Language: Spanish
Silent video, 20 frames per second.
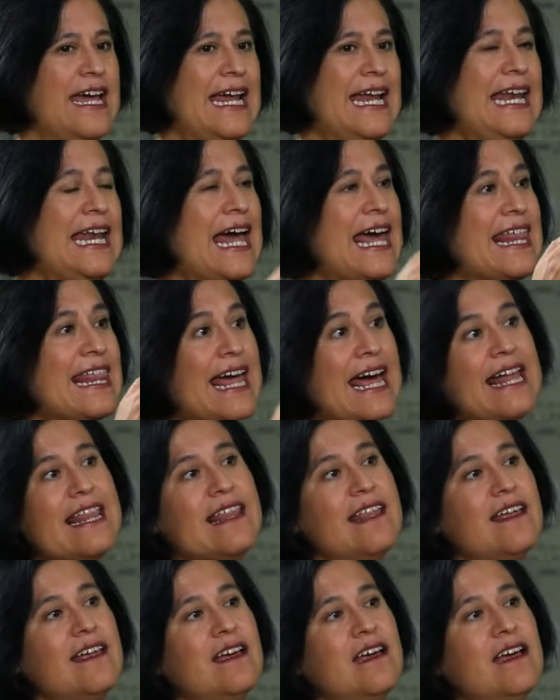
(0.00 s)
eh, la
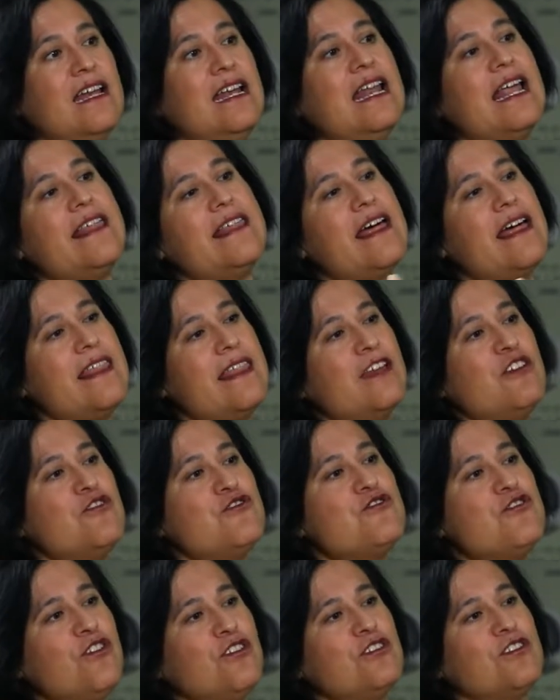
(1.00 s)
edad la edad de
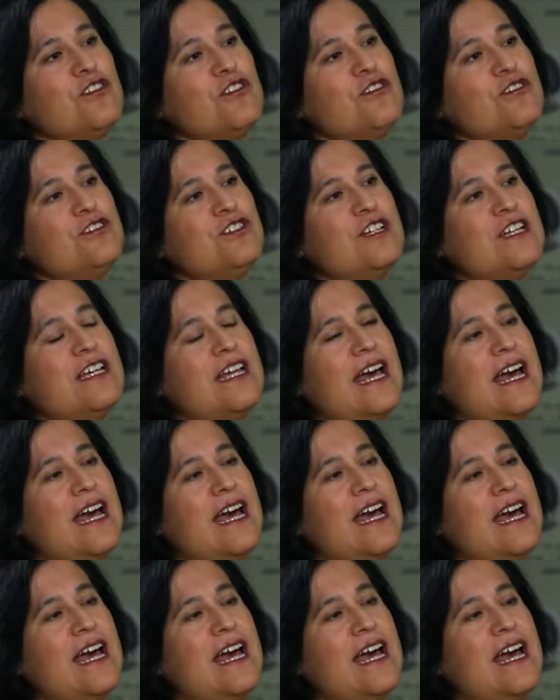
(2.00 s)
nosotros